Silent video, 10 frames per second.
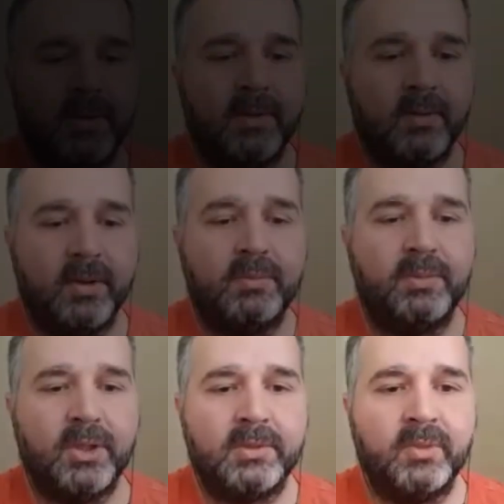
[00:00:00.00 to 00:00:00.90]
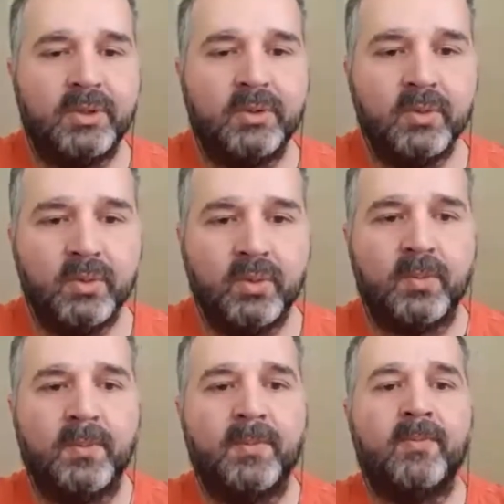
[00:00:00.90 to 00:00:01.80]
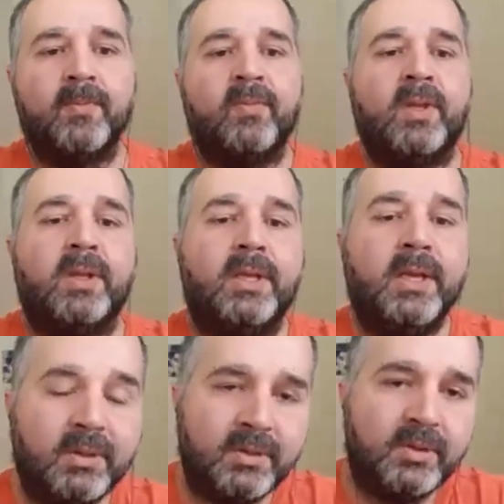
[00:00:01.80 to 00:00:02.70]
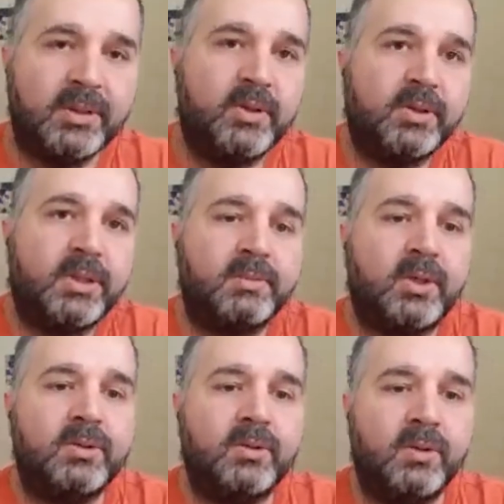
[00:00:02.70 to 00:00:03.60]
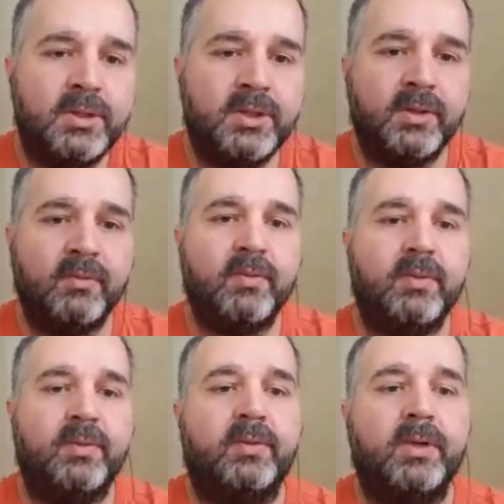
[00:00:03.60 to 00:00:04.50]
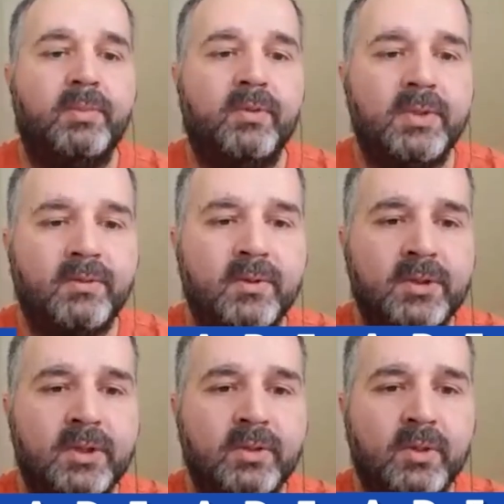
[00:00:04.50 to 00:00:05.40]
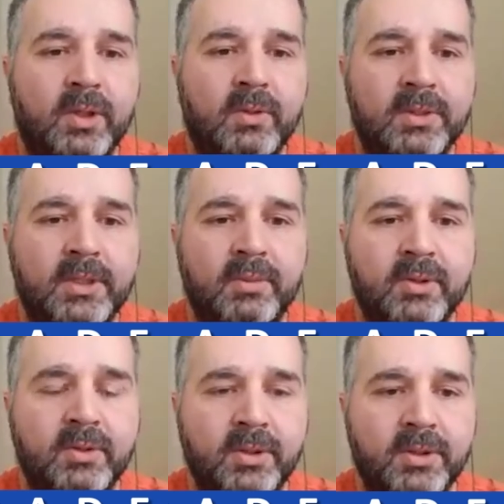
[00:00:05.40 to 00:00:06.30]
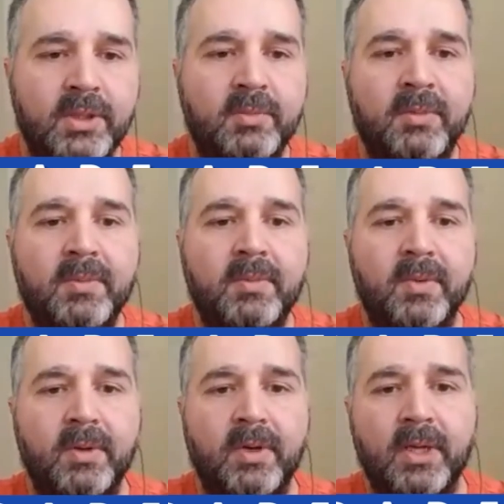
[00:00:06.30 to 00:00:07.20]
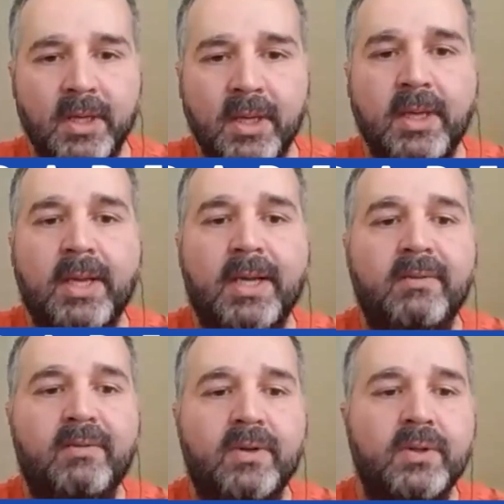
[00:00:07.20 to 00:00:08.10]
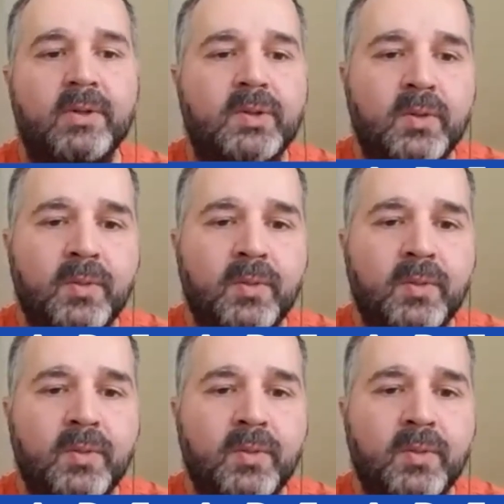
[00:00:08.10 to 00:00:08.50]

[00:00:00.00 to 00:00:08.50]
nosso próximo assunto, que é justamente o transporte coletivo. Né? O professor Afonso citou ali o exemplo de Curitiba, e aqui em Foz do Iguaçu,